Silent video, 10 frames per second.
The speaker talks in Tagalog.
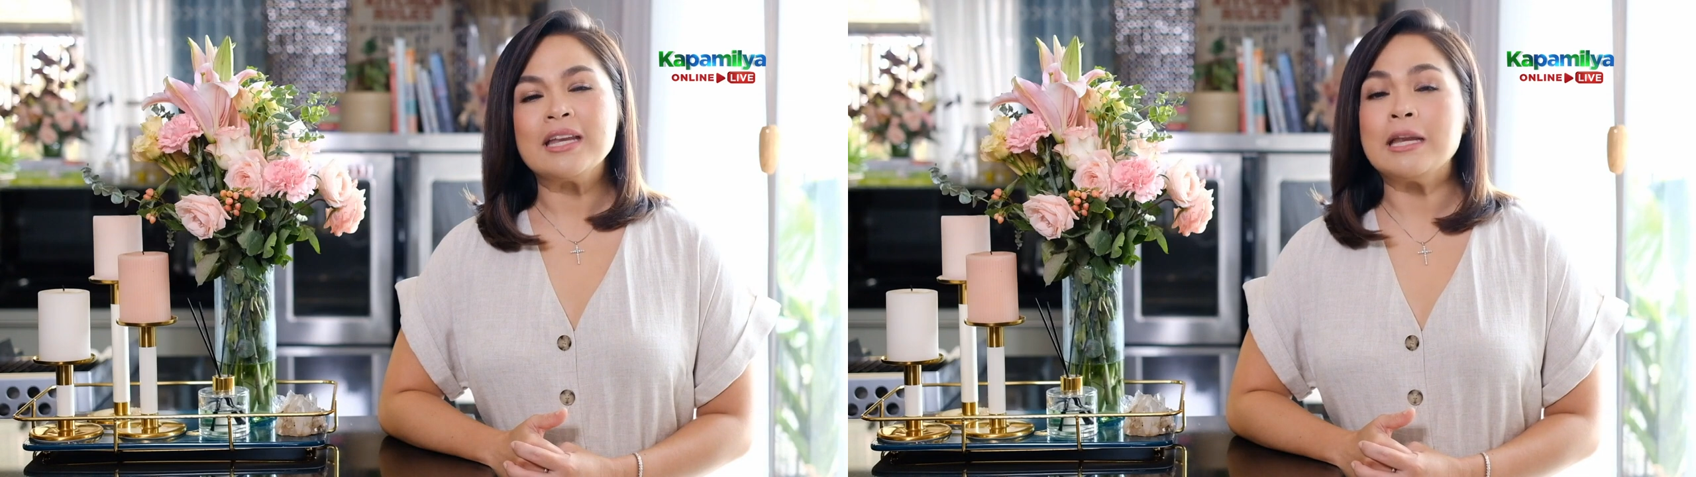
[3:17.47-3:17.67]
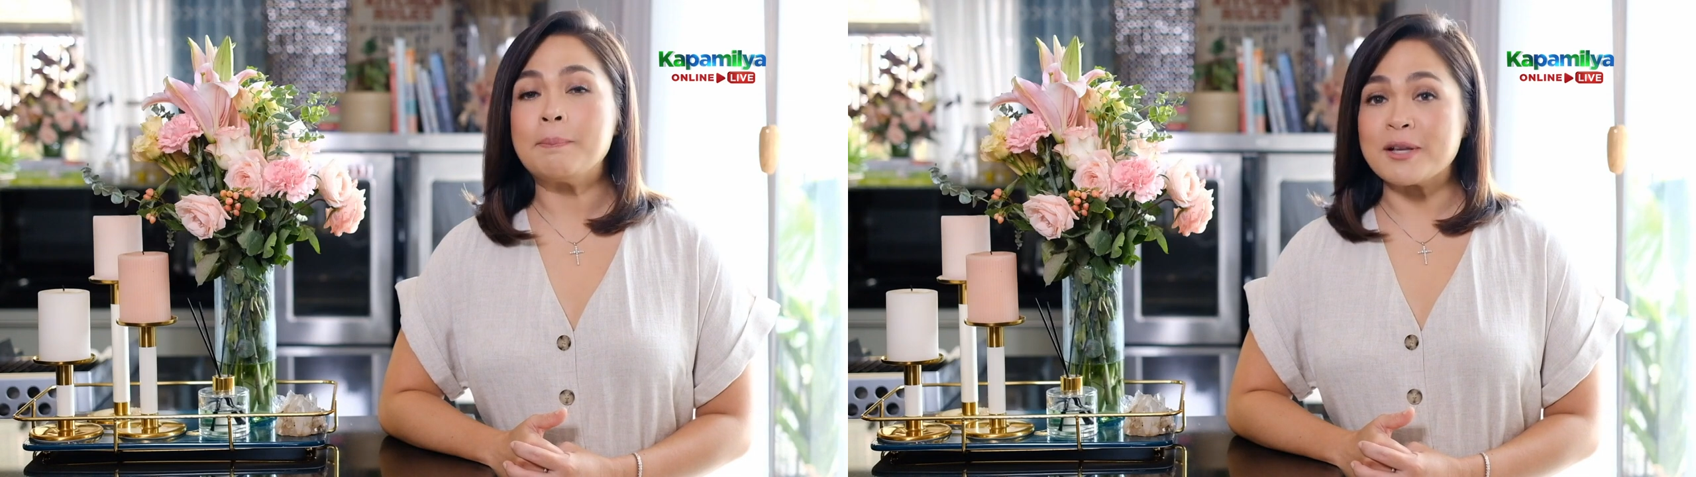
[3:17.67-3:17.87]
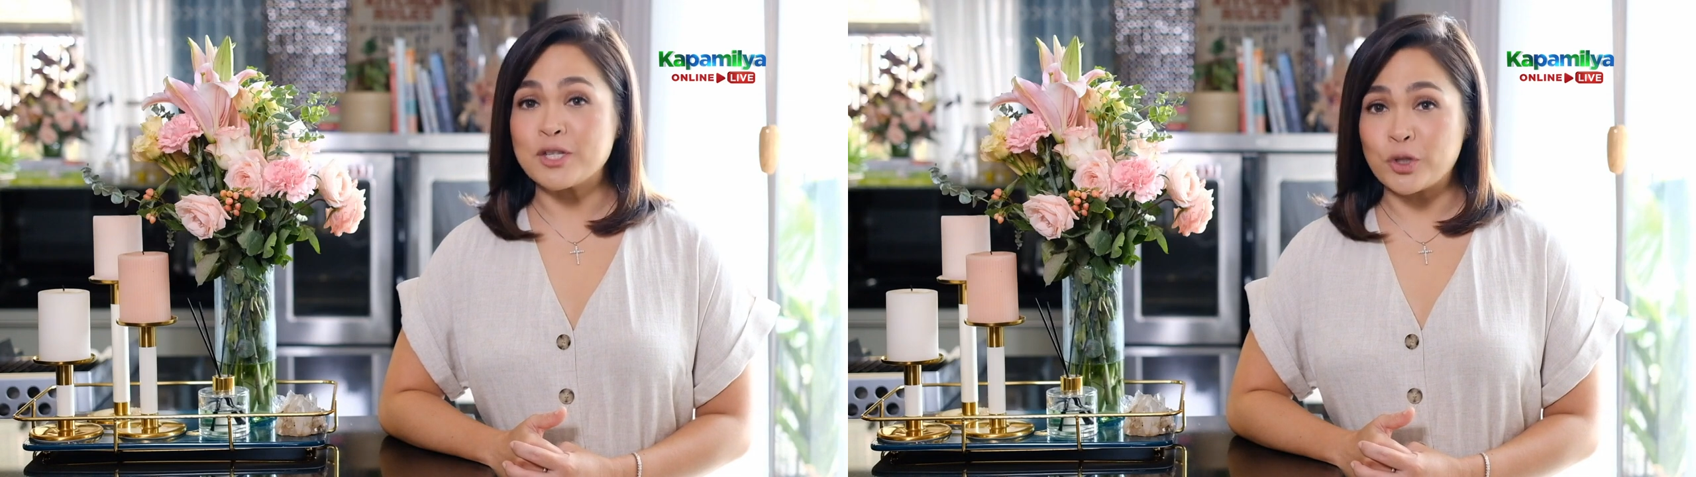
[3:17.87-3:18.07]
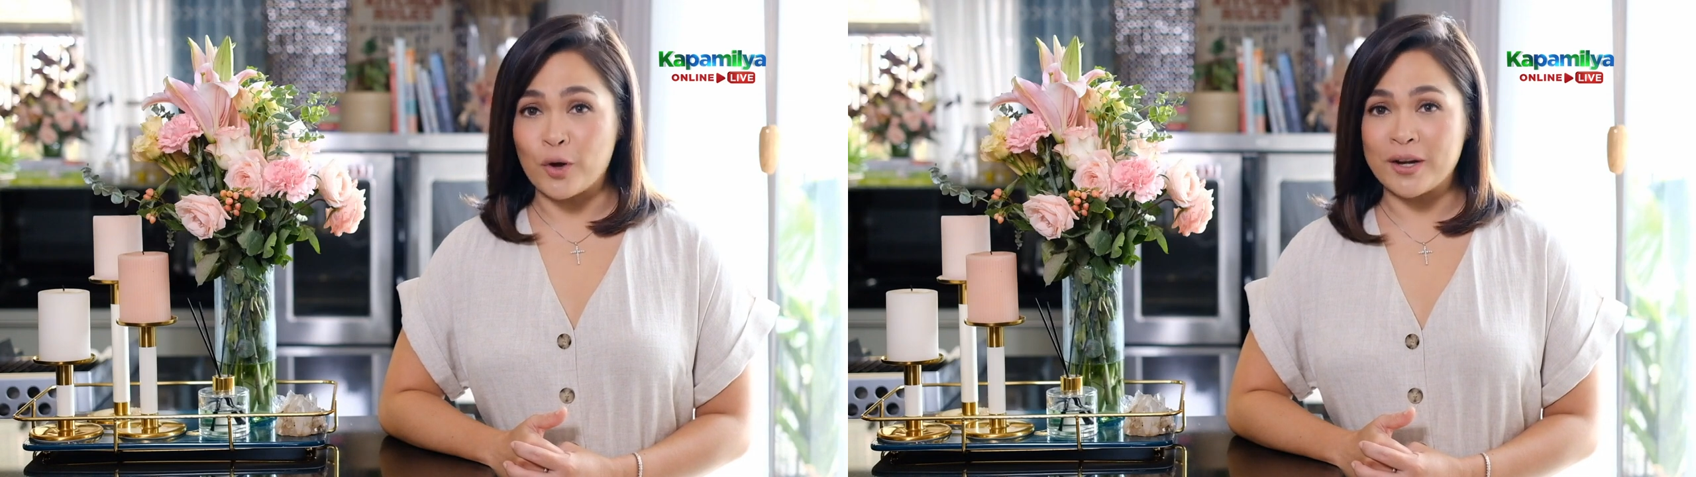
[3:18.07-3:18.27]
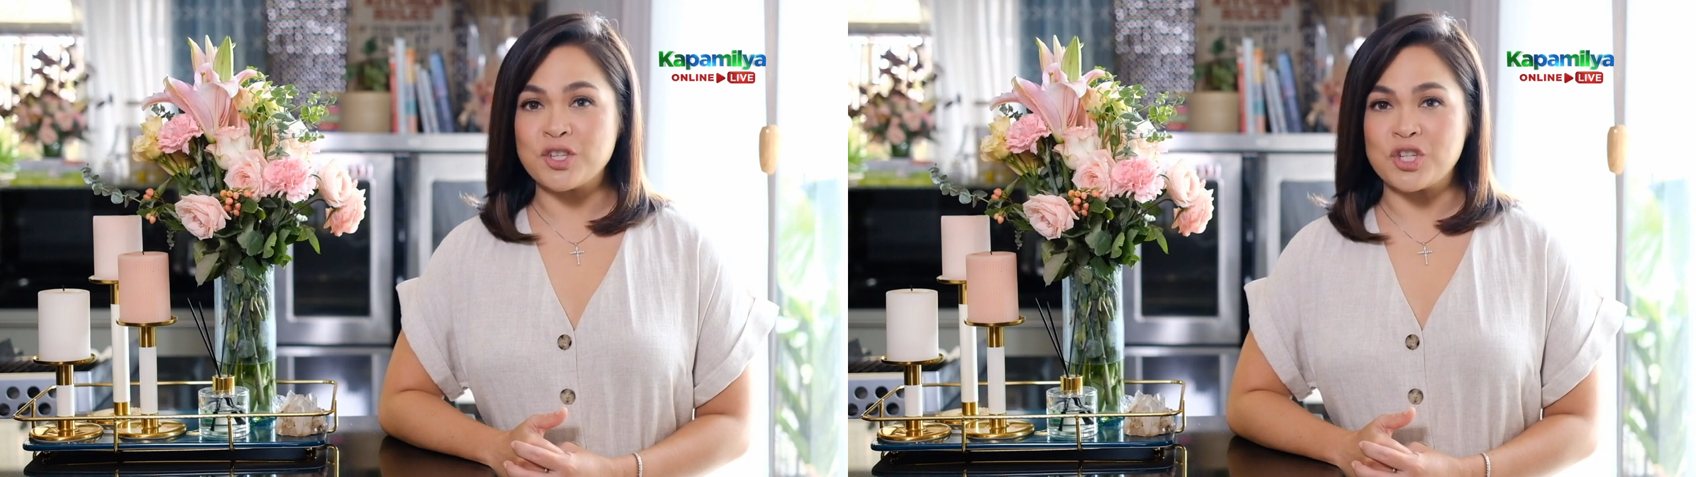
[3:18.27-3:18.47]
ni
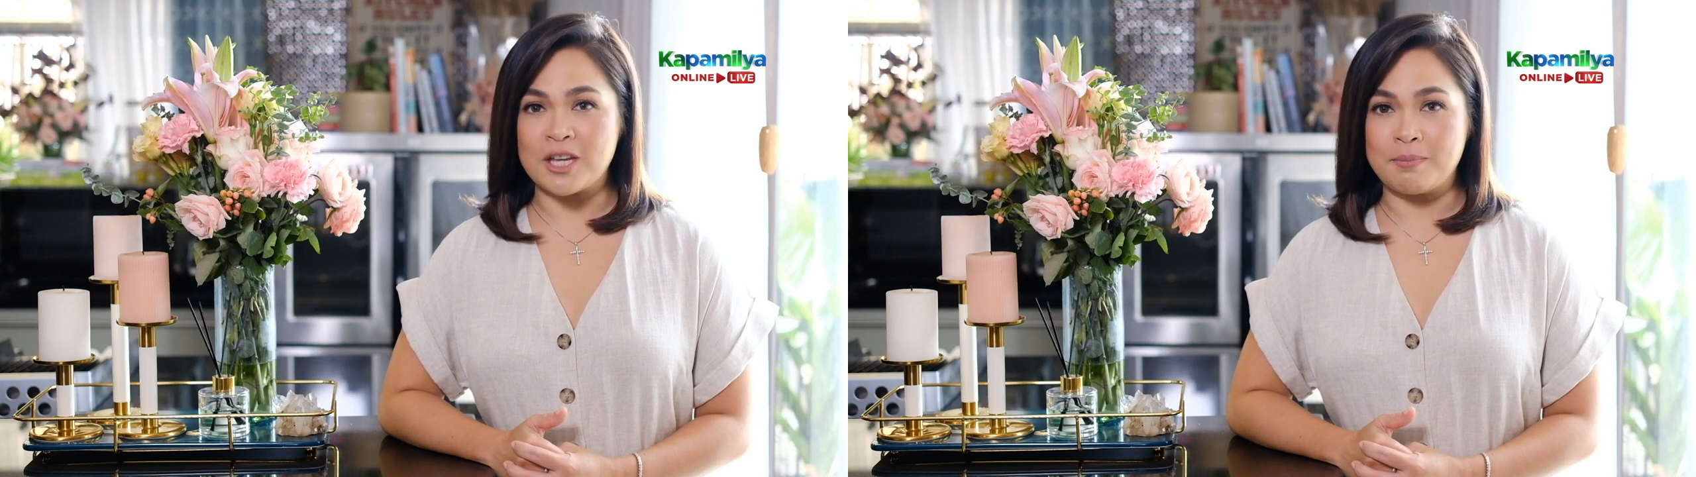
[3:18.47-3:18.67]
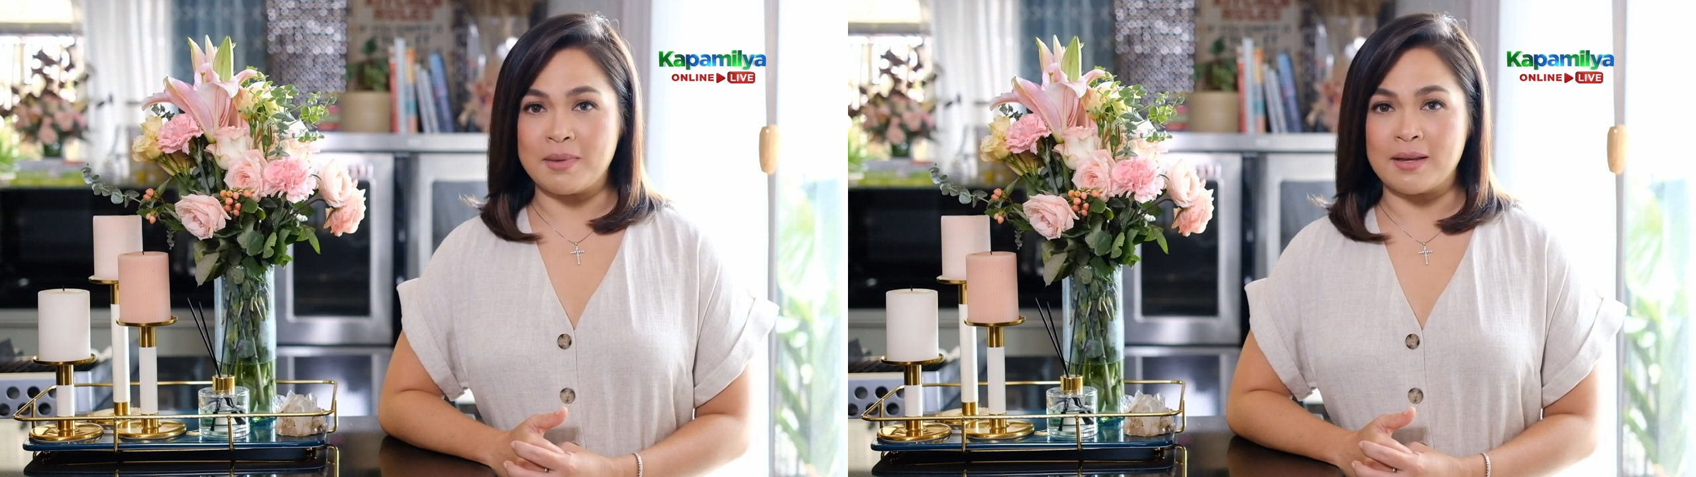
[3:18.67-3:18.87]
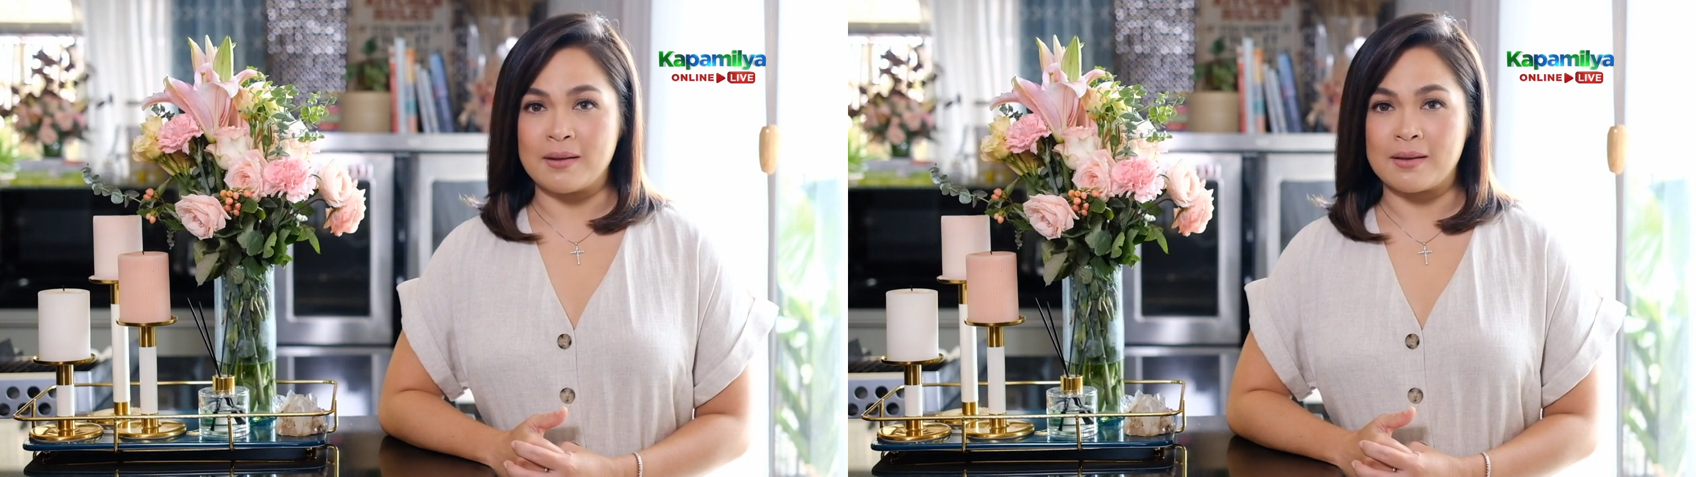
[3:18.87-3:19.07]
Pastora Jeannie